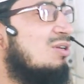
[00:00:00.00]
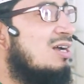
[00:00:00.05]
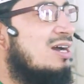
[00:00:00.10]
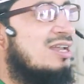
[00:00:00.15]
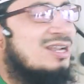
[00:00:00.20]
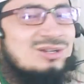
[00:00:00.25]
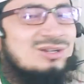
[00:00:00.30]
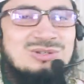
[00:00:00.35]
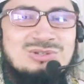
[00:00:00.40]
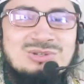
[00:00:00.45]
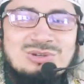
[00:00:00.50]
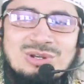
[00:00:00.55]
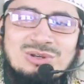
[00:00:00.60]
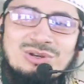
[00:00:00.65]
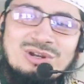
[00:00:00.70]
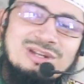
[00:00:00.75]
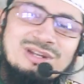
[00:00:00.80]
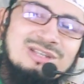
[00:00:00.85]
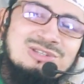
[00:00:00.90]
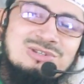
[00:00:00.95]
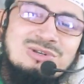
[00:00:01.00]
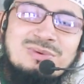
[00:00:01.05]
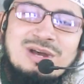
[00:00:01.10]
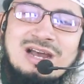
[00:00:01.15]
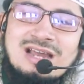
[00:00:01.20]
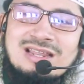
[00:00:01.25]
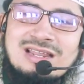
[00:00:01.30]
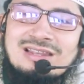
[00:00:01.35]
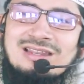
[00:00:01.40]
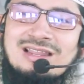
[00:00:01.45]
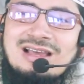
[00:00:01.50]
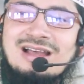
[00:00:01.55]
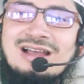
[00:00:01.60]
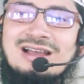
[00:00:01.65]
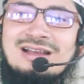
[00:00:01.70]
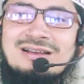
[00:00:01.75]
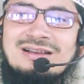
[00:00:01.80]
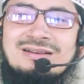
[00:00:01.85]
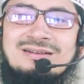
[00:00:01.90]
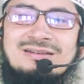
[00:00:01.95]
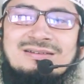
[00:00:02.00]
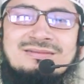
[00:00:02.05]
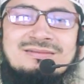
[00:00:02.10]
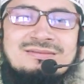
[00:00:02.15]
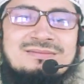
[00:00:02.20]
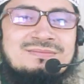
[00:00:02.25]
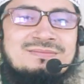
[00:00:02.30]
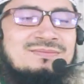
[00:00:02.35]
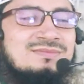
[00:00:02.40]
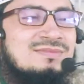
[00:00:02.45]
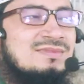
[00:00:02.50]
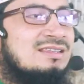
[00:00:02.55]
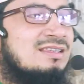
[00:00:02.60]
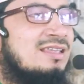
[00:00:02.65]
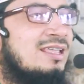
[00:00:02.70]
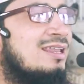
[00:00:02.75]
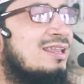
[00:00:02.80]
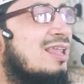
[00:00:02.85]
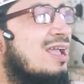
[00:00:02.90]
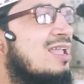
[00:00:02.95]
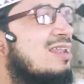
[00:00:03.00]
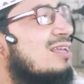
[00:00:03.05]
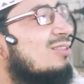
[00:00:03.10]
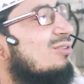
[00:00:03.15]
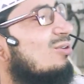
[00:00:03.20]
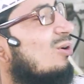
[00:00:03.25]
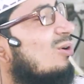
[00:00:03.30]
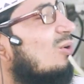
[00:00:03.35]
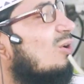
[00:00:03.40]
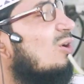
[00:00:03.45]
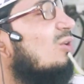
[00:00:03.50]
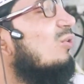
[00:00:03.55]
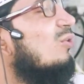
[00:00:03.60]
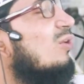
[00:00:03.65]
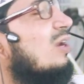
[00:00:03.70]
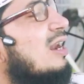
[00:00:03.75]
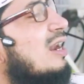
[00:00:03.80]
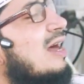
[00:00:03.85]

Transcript: আরেকটু জোরে কন্যা সোভান আল্লাহ এই লাইলাতুল কদরে